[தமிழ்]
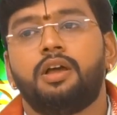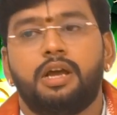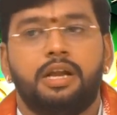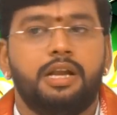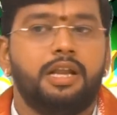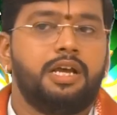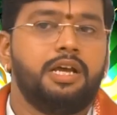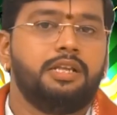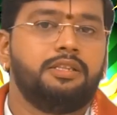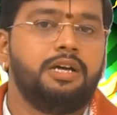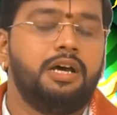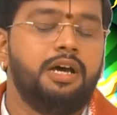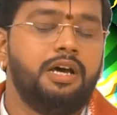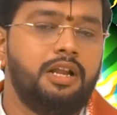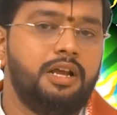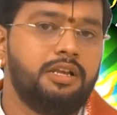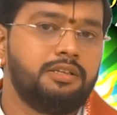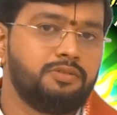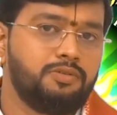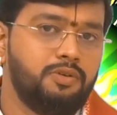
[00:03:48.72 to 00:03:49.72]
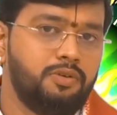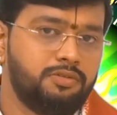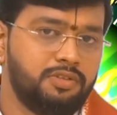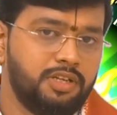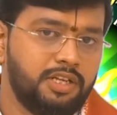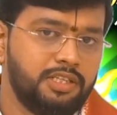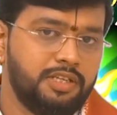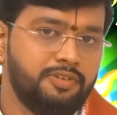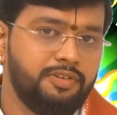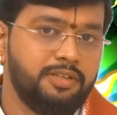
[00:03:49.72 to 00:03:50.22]
கனகதாரா
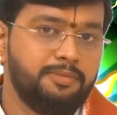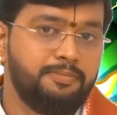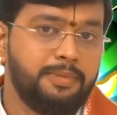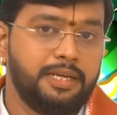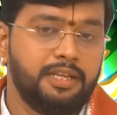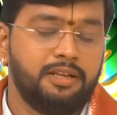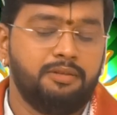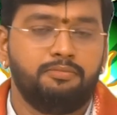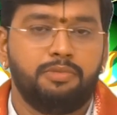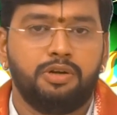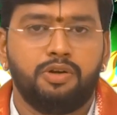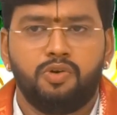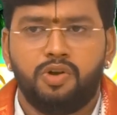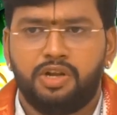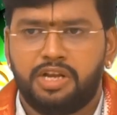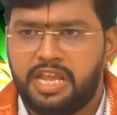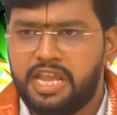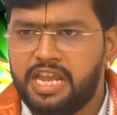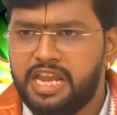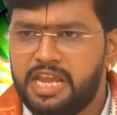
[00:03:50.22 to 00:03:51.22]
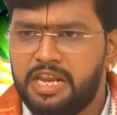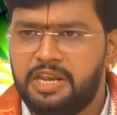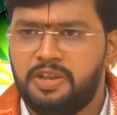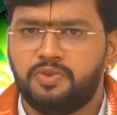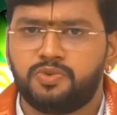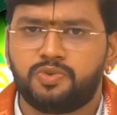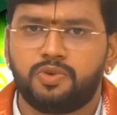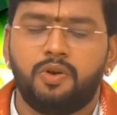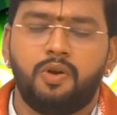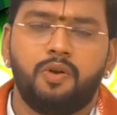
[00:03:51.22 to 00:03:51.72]
ஸ்தோத்திரத்தை வந்து பட்டனம் பண்ணணும்
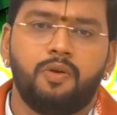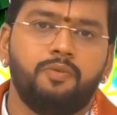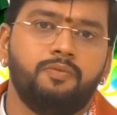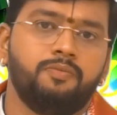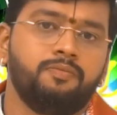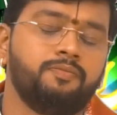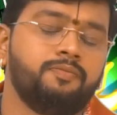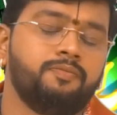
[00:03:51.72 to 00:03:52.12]
டெய்லியும் சொல்லணும்